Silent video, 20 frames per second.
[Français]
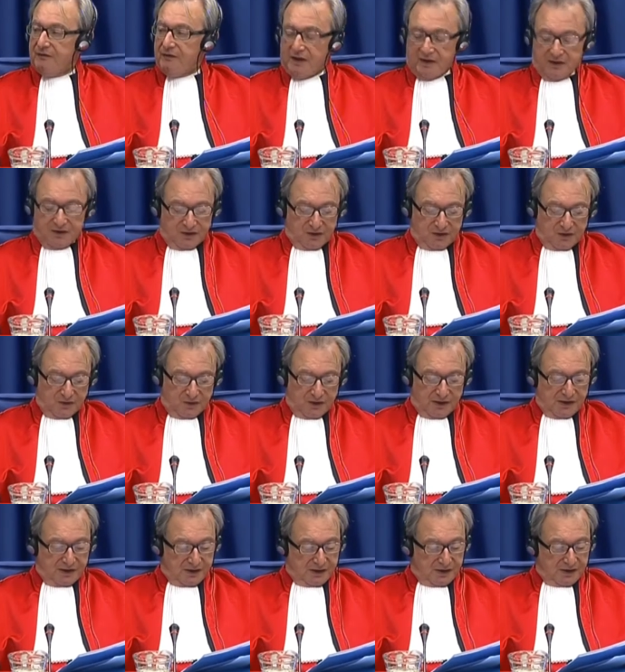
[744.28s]
sur la
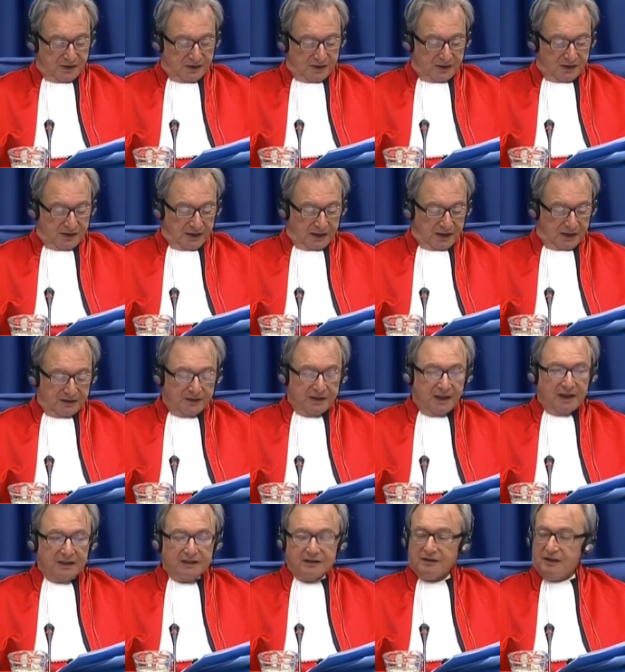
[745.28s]
défense et
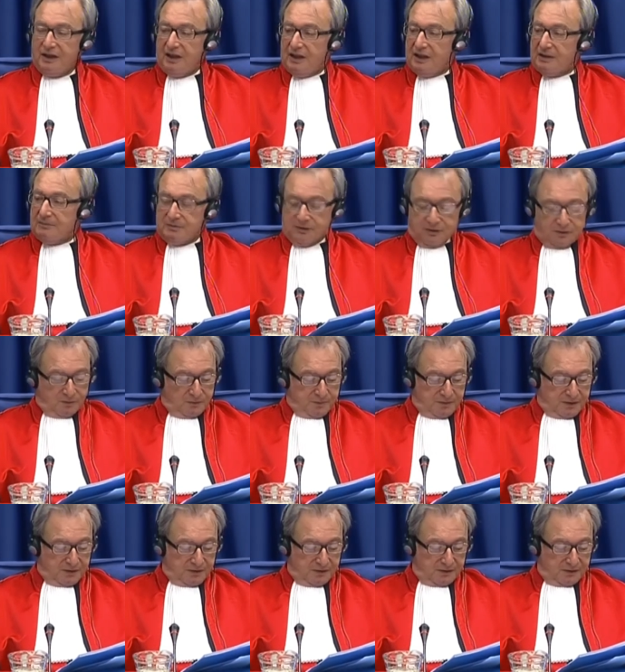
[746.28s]
par le biais